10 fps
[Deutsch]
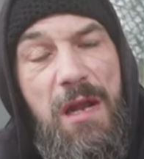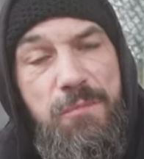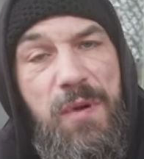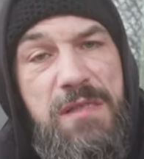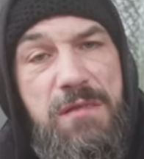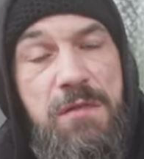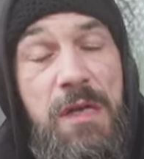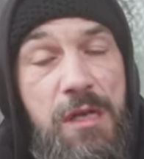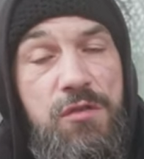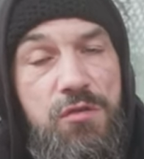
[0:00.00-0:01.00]
anpassen,
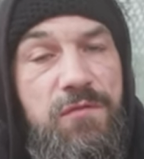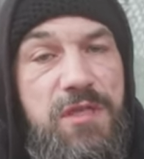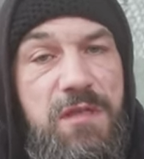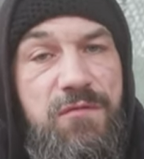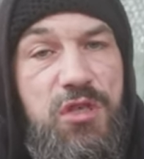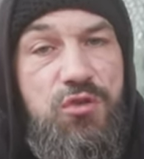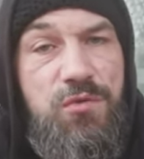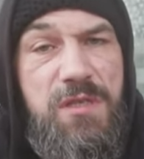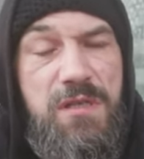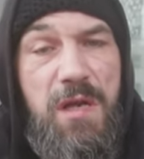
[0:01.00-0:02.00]
so wie es das Wing
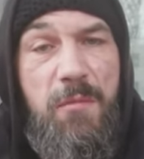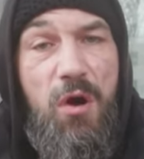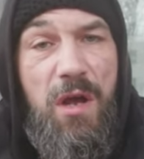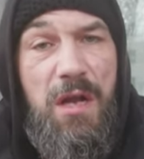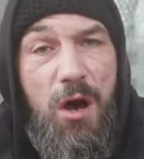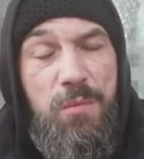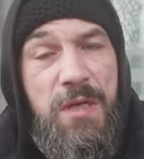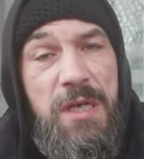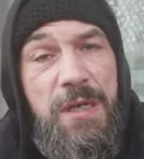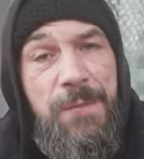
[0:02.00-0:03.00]
Chun System auch
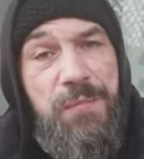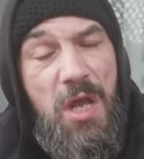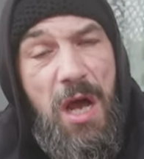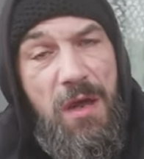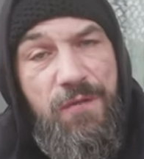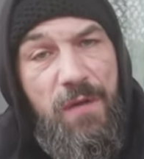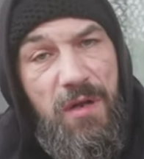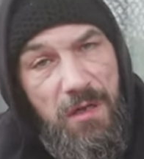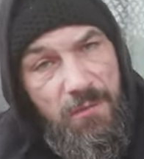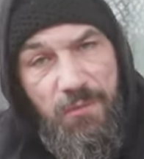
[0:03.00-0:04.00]
erlaubt, ja, einfach
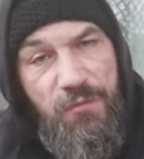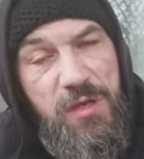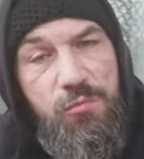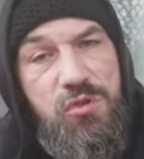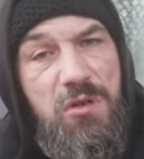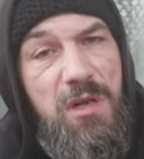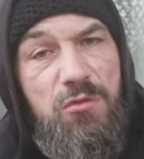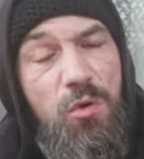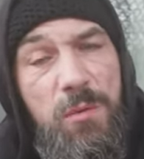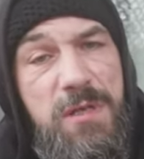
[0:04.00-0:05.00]
weil er viel
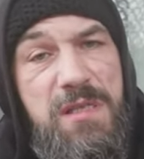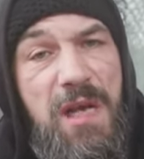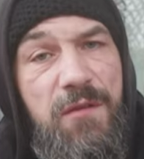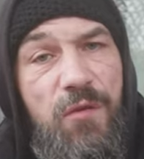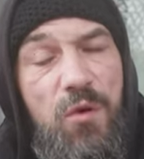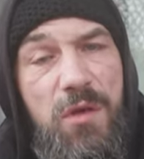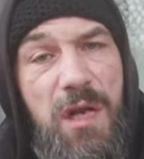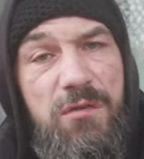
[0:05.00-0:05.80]
Muskulatur über die Zeit verloren